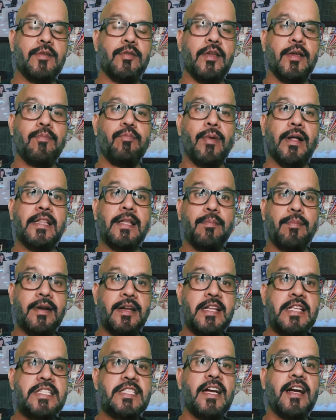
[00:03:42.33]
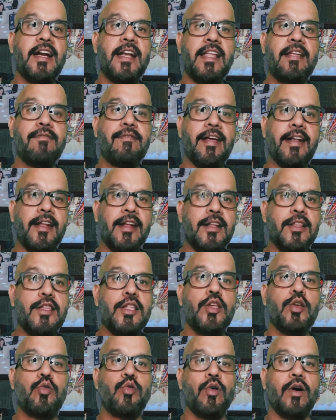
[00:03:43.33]
मतलब रिसेंटली
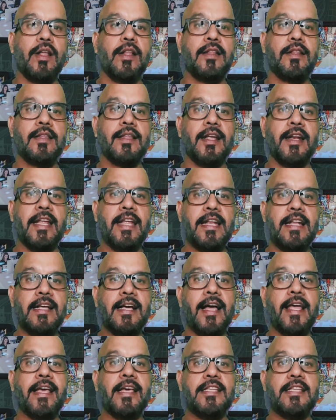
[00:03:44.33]
वेनर्दी को अंदर इनका एक